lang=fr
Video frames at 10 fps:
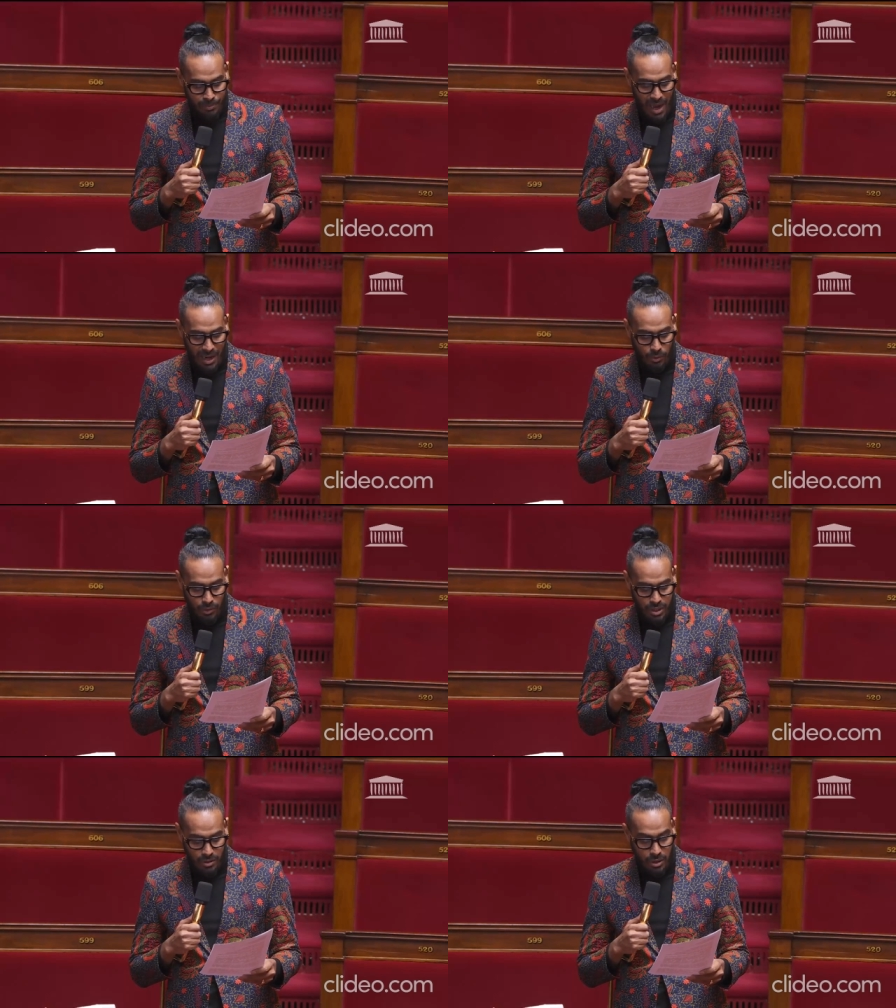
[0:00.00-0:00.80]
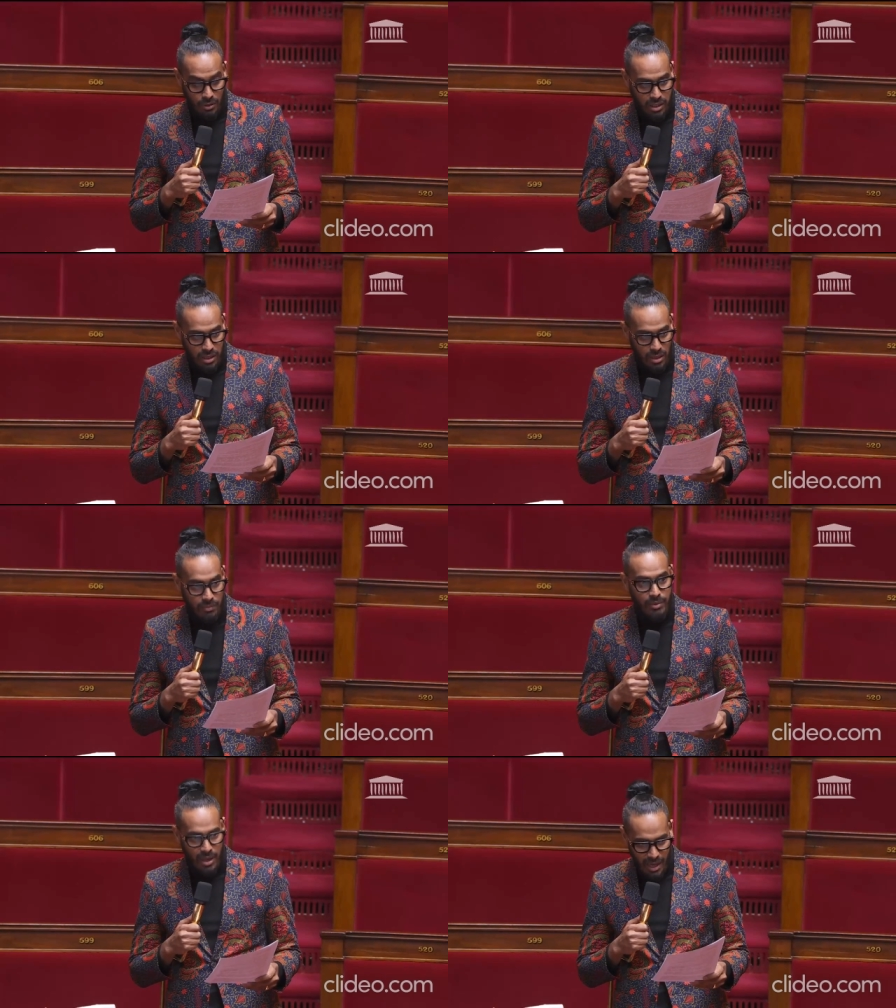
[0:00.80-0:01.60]
pas la conscience tranquille.
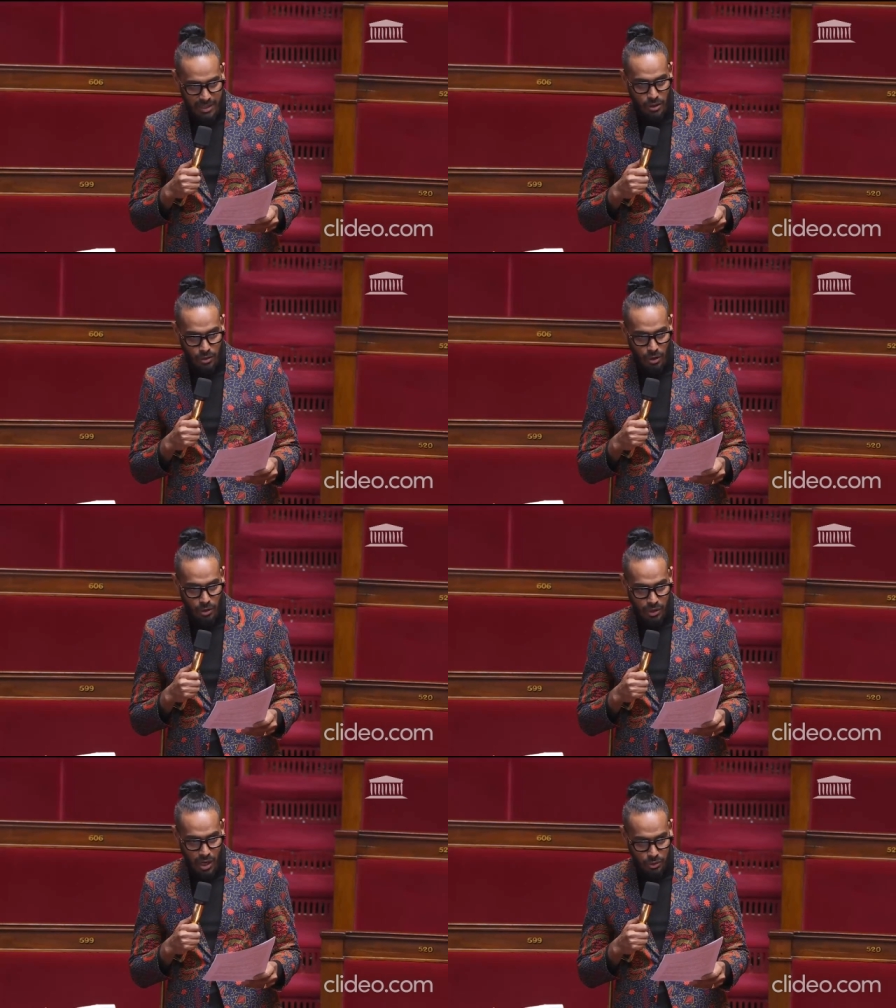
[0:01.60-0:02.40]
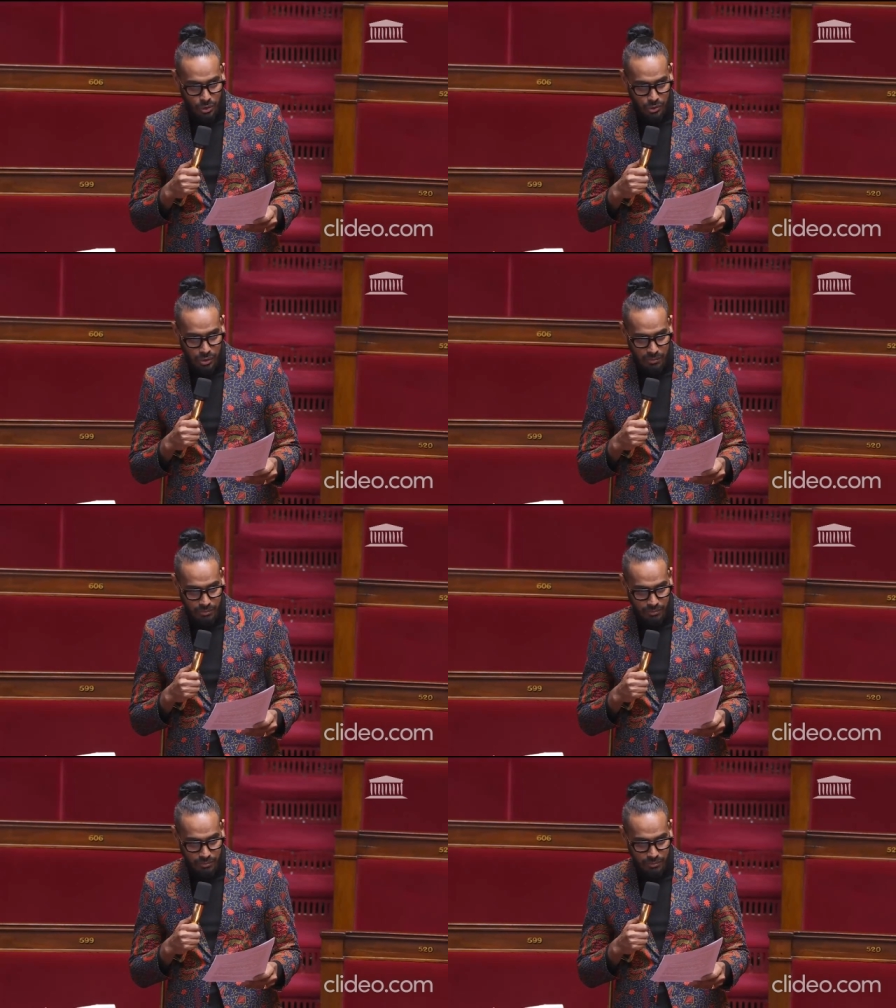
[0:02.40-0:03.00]
Est-ce encore le cas aujourd'hui